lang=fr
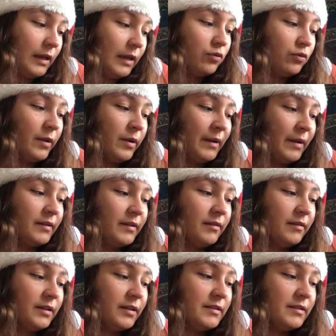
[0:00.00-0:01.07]
Et tous les
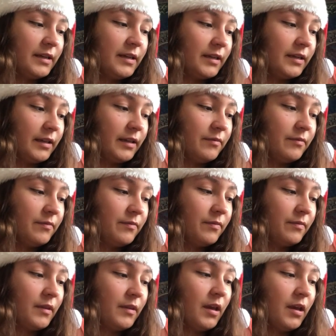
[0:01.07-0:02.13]
matins, il s'écrit ⁇
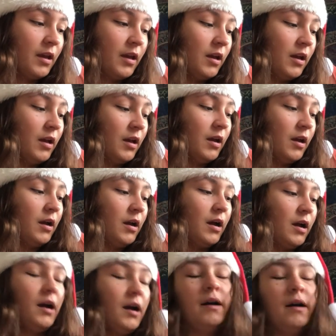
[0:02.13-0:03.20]

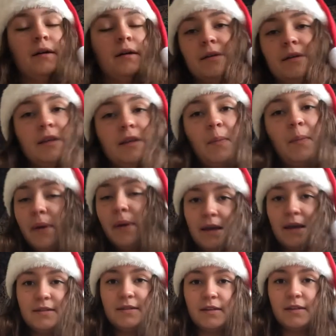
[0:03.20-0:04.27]
ah, il n'y a pas
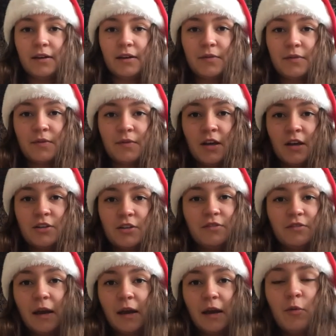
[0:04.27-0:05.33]
à dire. J'ai
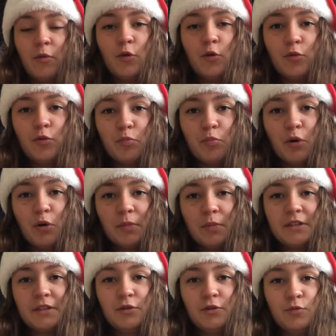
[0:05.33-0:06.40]
vraiment le plus beau
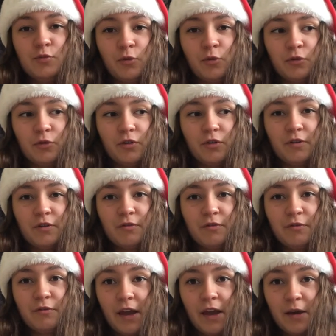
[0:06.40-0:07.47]
métier du monde.
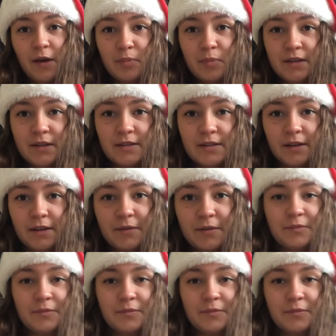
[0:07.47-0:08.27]
Faire plaisir.